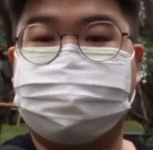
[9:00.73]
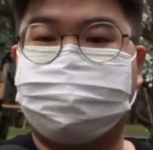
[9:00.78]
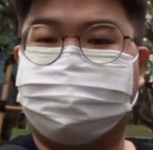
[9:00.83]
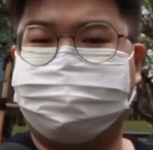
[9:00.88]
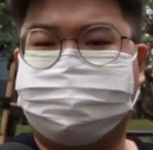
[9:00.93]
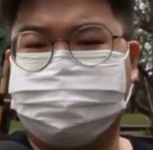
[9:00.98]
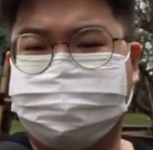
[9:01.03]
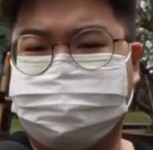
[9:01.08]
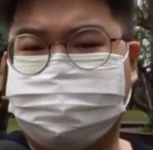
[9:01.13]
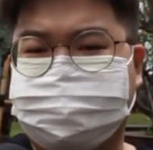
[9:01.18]

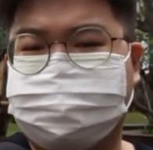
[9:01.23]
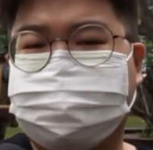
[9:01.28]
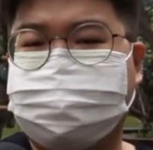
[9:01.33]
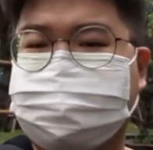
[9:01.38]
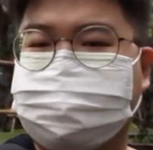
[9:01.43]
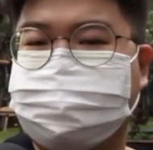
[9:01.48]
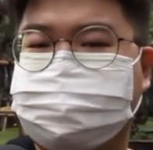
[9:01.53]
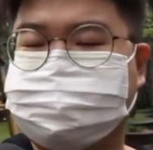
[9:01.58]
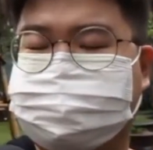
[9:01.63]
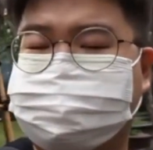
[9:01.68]
ataupun
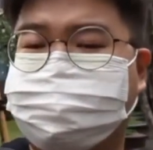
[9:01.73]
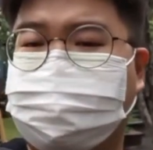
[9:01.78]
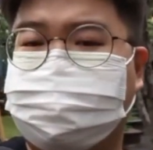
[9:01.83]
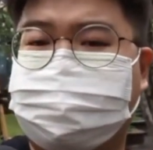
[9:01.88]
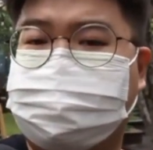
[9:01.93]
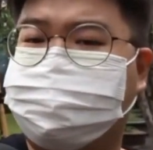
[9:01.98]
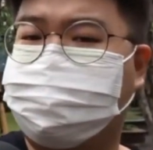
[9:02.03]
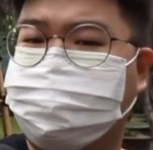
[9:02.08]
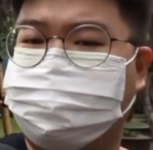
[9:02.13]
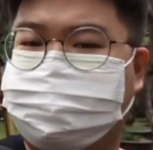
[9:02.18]
di
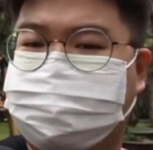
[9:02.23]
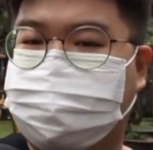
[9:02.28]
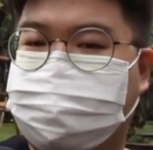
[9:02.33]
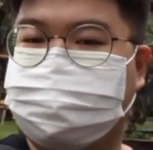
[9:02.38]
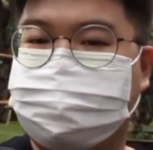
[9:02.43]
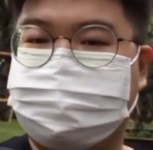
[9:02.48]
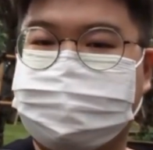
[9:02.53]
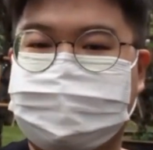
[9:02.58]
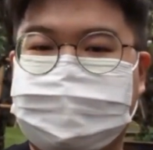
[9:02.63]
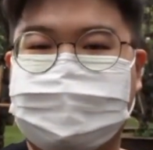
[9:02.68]
1080p
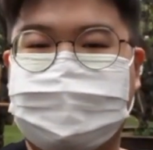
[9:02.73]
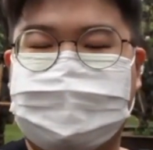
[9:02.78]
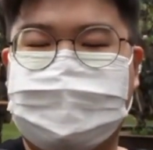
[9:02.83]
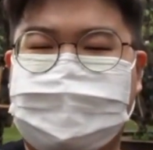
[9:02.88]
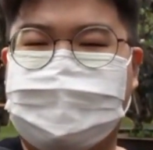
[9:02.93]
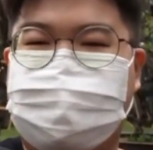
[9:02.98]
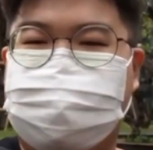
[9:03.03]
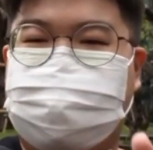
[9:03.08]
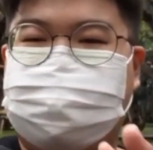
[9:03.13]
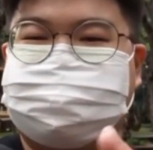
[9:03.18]

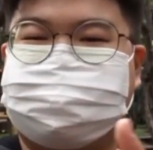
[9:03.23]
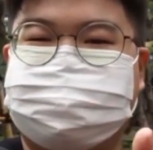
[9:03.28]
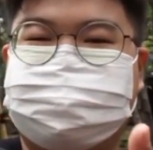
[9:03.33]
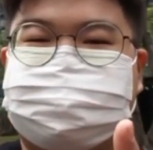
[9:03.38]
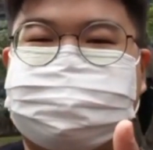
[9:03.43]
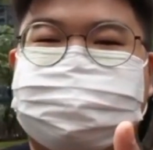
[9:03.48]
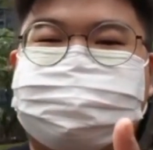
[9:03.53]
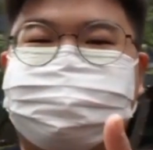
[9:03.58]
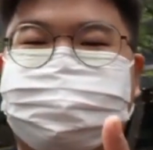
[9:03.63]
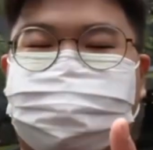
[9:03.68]
hasilnya
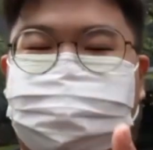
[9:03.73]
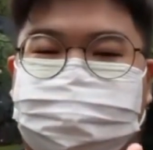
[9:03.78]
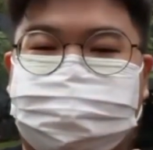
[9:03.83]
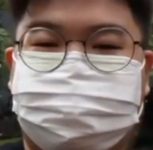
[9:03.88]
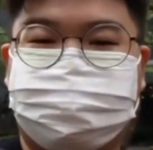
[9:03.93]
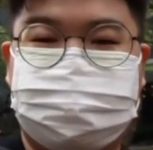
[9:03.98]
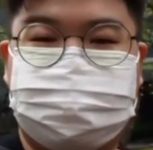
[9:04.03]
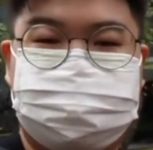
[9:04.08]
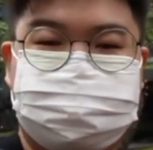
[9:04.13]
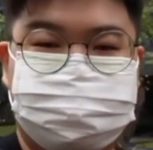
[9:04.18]
sih menurut
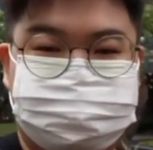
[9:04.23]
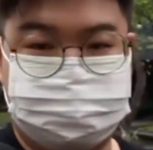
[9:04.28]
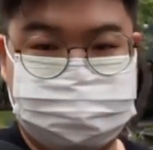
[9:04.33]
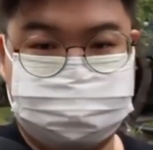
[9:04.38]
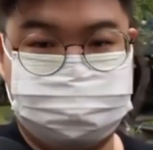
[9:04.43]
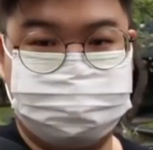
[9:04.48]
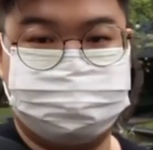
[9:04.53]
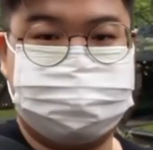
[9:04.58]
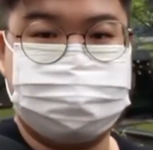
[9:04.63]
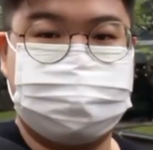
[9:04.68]
gue udah
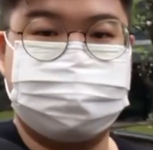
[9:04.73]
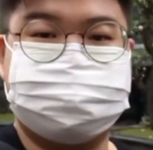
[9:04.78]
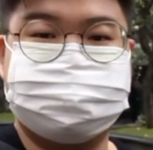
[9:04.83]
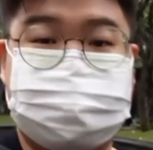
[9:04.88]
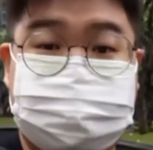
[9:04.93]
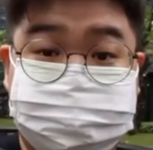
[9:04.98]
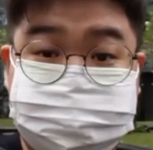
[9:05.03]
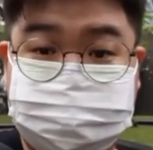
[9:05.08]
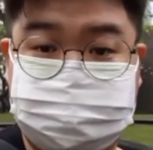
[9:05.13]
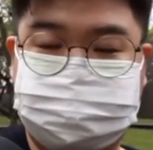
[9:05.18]
lumayan
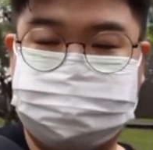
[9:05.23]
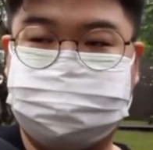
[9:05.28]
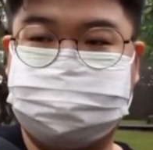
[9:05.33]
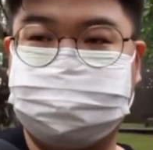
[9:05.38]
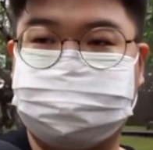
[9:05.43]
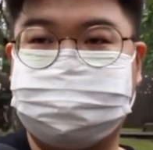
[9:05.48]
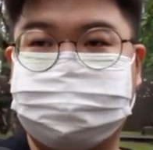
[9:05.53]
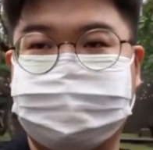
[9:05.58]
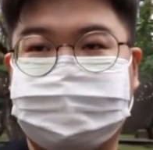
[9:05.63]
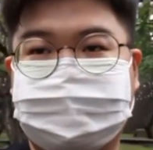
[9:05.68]
stabil
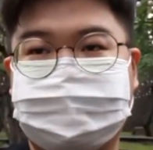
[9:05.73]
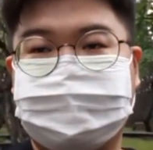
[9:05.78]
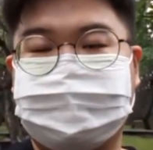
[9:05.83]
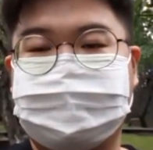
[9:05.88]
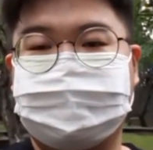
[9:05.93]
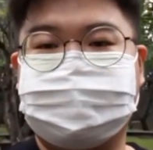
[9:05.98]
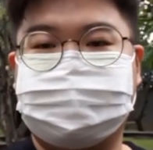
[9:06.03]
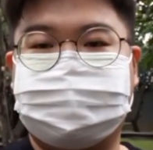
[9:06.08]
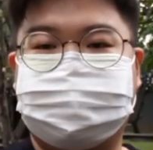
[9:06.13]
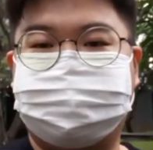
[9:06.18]

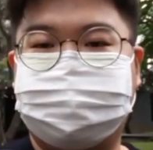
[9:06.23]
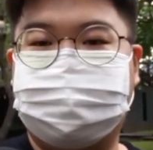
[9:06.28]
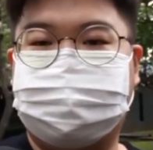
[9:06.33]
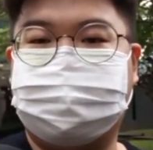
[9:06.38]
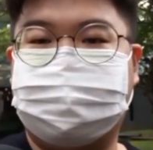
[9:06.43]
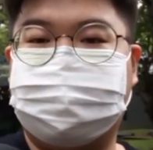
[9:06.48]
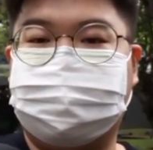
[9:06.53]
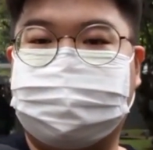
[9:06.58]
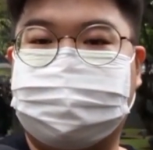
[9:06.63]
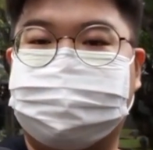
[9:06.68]
tapi
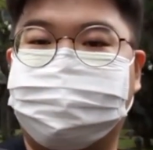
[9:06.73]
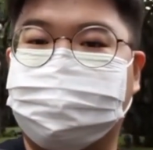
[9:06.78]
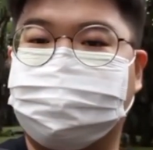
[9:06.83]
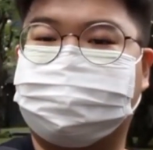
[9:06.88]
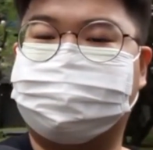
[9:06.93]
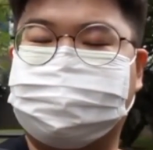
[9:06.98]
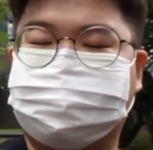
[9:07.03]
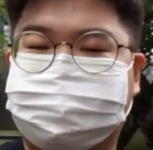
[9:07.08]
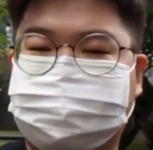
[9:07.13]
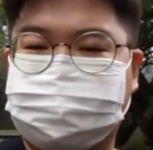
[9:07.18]
kira-kira menurut
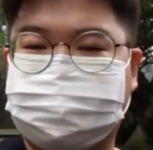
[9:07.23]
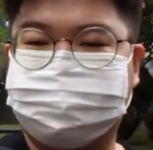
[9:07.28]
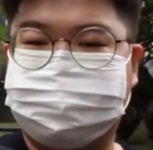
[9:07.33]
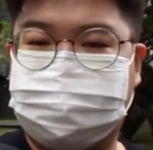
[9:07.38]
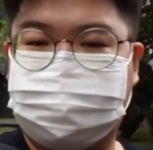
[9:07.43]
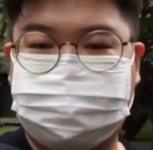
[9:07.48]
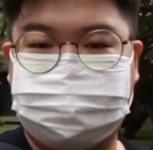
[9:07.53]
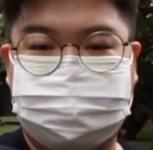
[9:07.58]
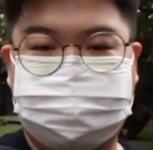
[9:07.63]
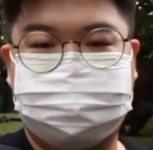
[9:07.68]
teman-teman
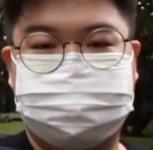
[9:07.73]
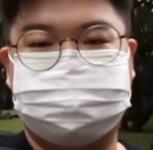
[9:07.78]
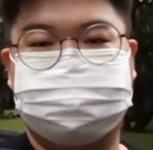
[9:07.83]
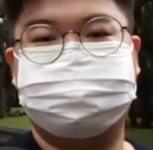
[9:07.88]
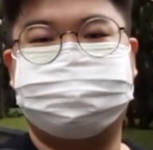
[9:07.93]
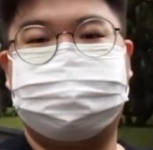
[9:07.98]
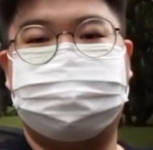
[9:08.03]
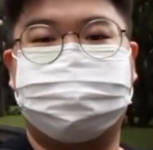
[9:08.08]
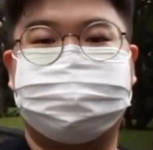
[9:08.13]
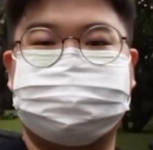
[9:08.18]
gimana nih
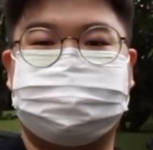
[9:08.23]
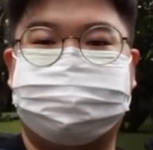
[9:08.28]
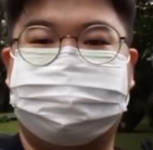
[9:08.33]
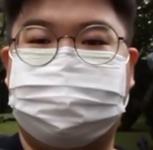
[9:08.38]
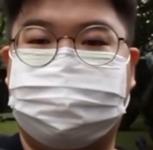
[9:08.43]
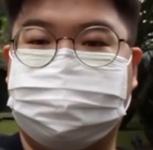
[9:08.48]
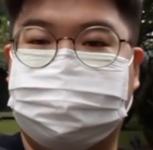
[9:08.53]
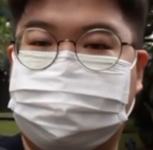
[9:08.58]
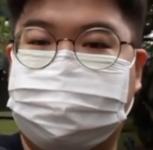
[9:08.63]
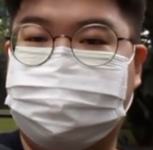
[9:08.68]
bagus
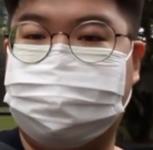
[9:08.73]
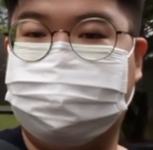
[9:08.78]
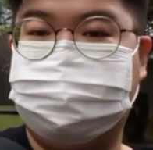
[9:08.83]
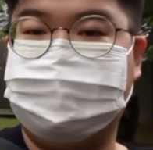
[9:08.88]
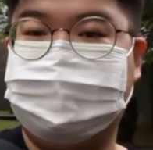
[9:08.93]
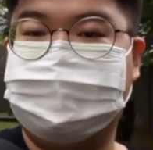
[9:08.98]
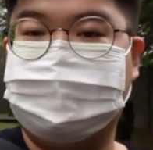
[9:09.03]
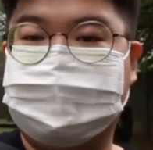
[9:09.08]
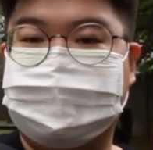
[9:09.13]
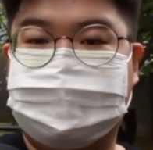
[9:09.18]
apa enggak
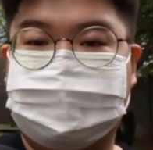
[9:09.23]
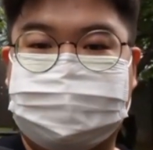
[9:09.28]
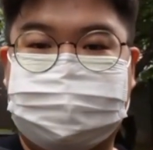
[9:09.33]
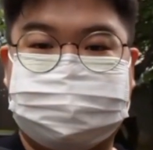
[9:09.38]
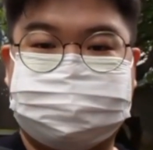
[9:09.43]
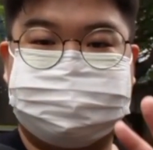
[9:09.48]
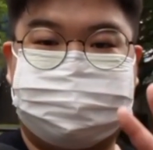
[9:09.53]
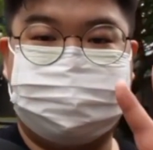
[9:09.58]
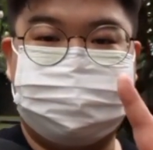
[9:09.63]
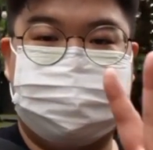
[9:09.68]

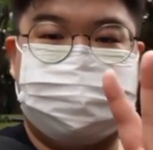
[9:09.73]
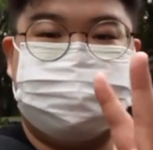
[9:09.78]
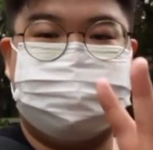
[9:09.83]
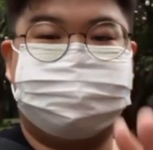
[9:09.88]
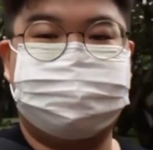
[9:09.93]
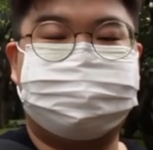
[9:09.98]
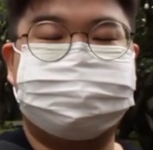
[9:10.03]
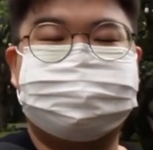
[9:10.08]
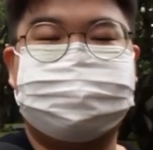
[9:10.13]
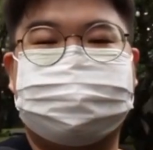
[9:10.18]
langsung aja
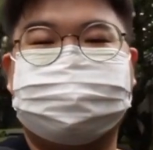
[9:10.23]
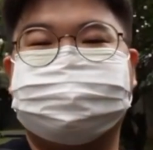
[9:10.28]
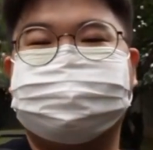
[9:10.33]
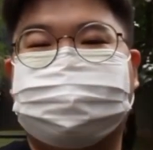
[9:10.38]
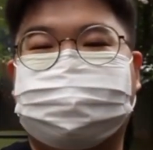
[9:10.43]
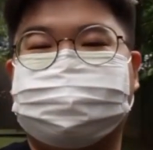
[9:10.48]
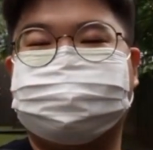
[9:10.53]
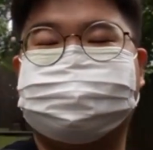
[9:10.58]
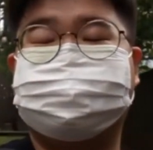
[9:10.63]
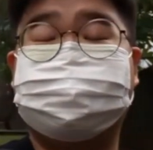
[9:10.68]
teman-teman
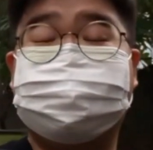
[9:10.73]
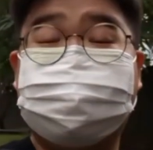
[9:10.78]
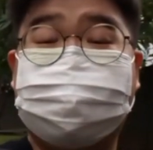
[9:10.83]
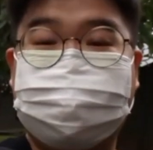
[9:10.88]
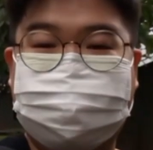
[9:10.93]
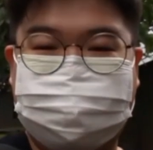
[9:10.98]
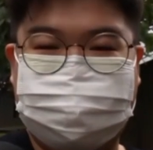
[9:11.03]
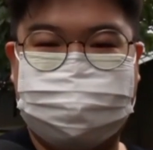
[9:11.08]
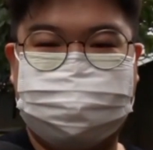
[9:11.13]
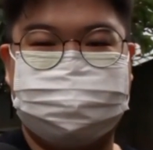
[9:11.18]
saya
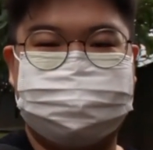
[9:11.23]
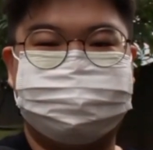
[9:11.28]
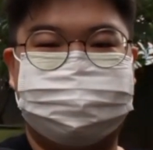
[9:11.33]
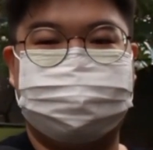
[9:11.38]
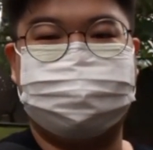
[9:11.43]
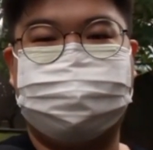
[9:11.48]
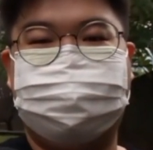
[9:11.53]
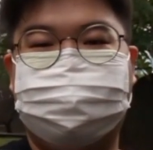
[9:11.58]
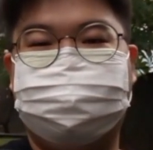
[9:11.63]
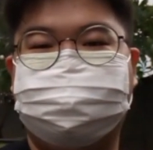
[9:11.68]
sendiri ya
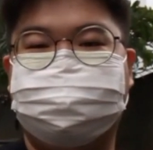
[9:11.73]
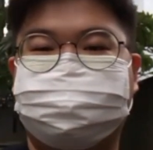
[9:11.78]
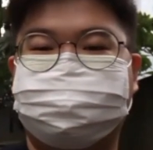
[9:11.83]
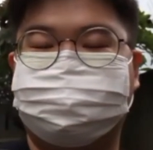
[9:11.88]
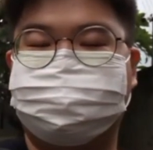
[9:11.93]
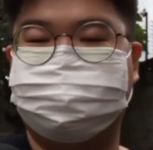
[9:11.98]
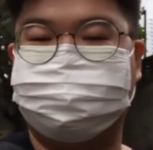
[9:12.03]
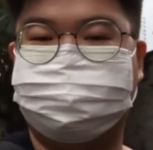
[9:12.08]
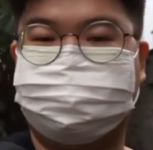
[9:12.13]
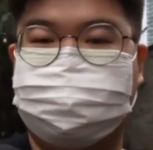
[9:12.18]
gimana
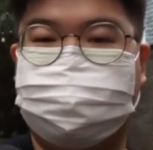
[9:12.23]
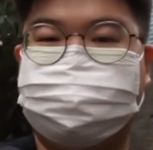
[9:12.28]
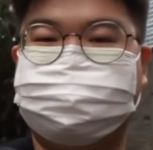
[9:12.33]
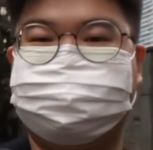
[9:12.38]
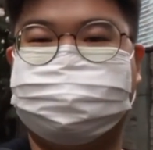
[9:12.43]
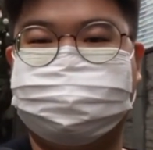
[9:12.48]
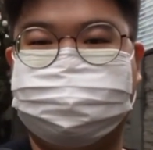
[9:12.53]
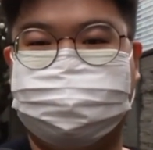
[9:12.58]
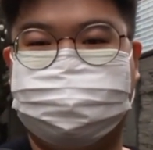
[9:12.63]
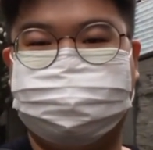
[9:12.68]
untuk
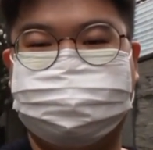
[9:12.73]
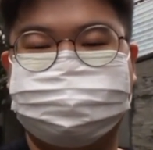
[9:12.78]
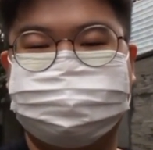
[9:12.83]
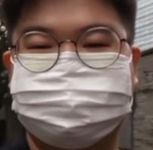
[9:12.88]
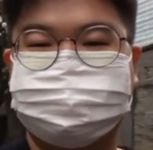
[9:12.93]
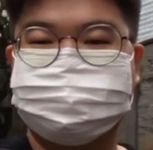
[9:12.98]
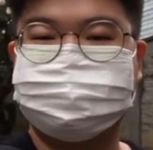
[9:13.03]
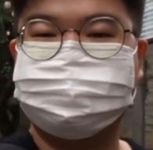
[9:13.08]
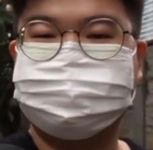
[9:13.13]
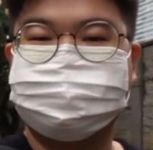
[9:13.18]
hasilnya
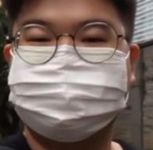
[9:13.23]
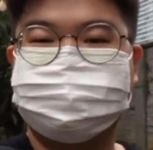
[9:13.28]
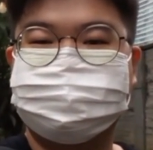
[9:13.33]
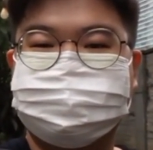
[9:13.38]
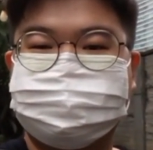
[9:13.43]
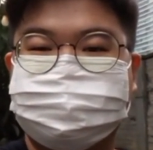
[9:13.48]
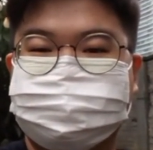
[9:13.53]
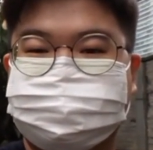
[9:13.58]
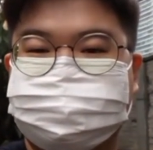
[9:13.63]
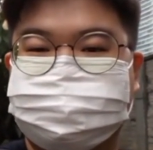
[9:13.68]

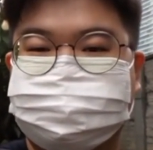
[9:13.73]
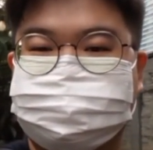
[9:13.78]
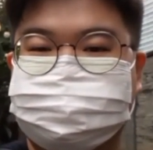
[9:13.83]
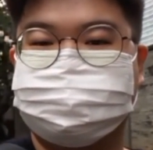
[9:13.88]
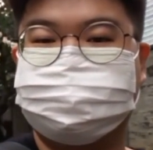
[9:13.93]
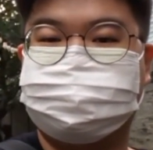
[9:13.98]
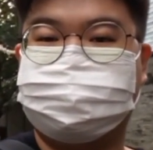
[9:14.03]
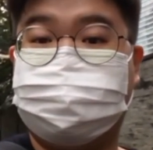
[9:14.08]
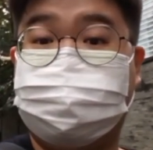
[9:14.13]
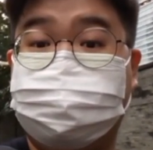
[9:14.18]

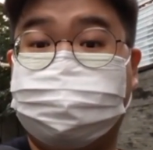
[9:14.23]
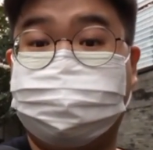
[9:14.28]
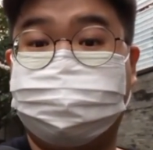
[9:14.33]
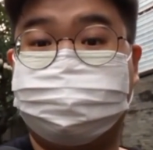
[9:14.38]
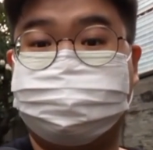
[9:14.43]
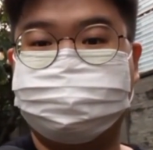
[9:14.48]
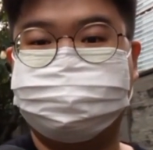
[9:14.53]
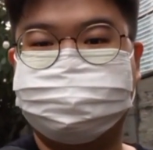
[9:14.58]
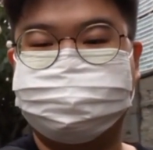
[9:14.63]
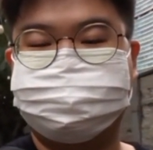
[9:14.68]
thank you